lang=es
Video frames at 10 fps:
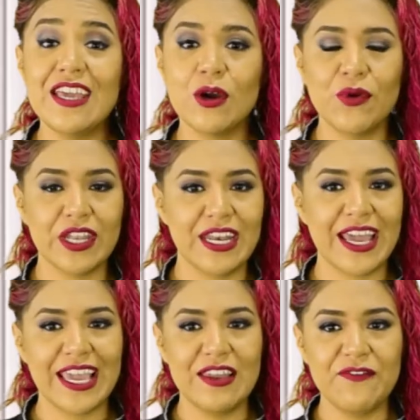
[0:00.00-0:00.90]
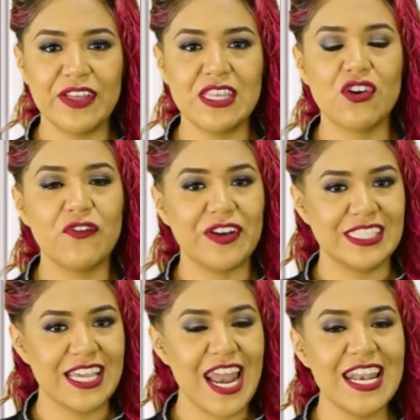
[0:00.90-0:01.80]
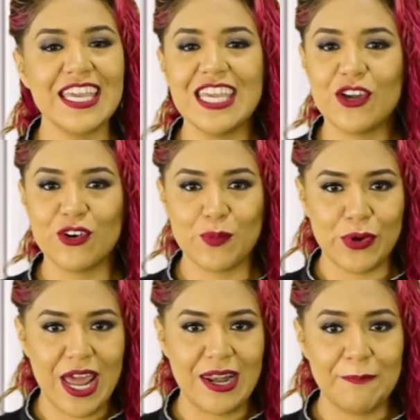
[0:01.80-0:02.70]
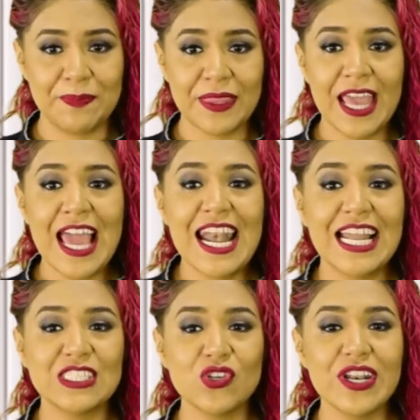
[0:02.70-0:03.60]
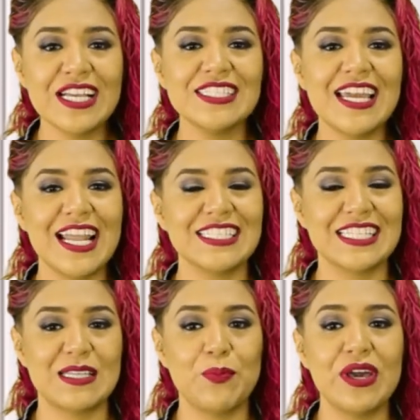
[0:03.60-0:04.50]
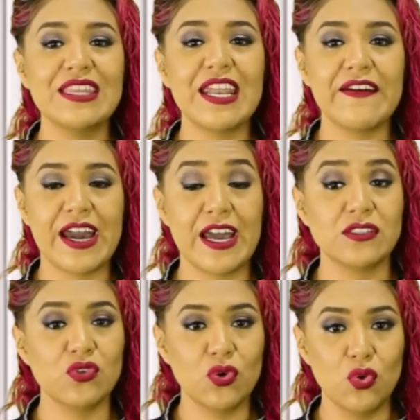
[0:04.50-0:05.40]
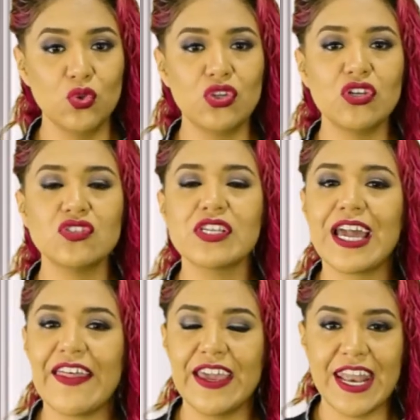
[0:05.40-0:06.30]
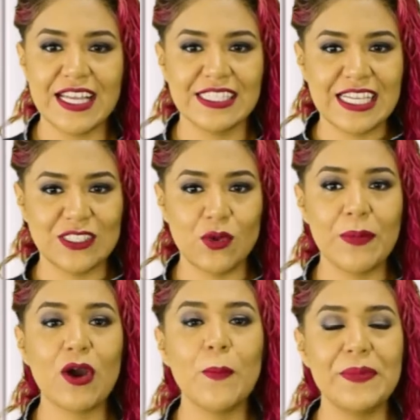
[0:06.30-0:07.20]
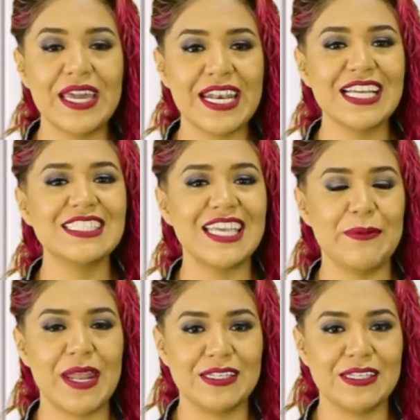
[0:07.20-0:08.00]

y como drenaje linfático facial y corporal. Las zonas en las que se puede trabajar son glúteos, caderas, estómago, piernas y